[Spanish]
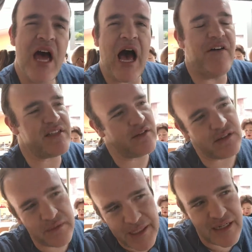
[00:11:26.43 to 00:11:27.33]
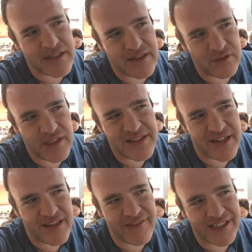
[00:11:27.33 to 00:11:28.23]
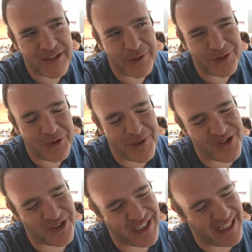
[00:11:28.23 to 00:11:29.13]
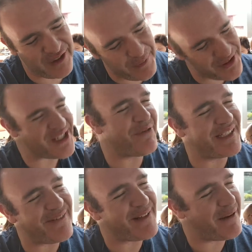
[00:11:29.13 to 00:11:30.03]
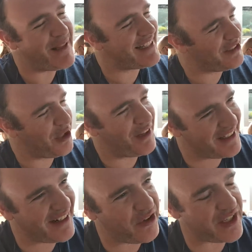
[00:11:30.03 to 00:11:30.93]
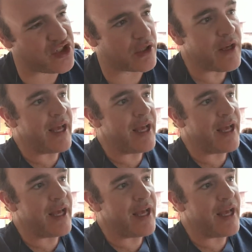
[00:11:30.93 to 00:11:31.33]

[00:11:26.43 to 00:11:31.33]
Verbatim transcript: A ver si no terminan haciendo una serie de 24 números donde en el número 50 finalmente todo va a tener conexión.